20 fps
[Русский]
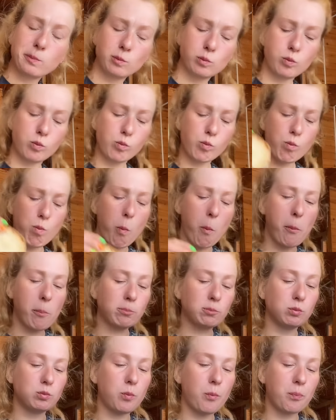Там и
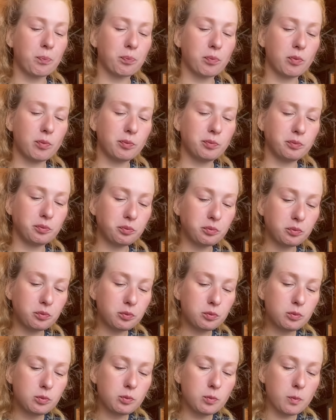корейский бальзам
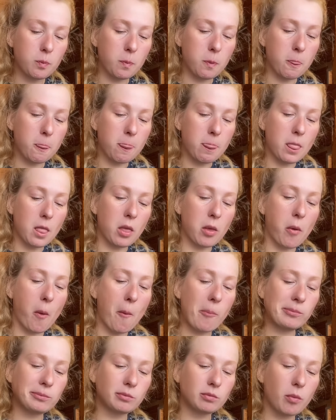продавался,
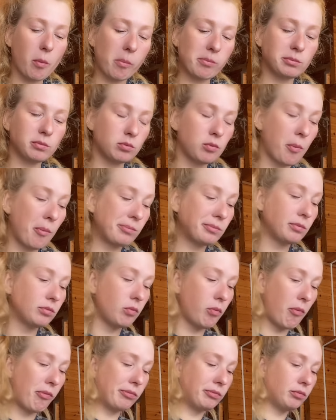кстати.
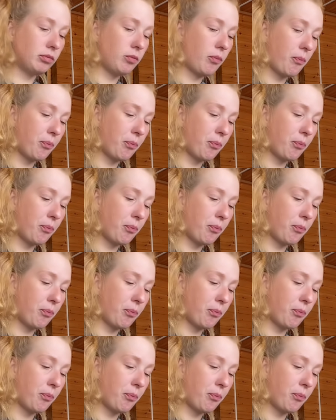Угу.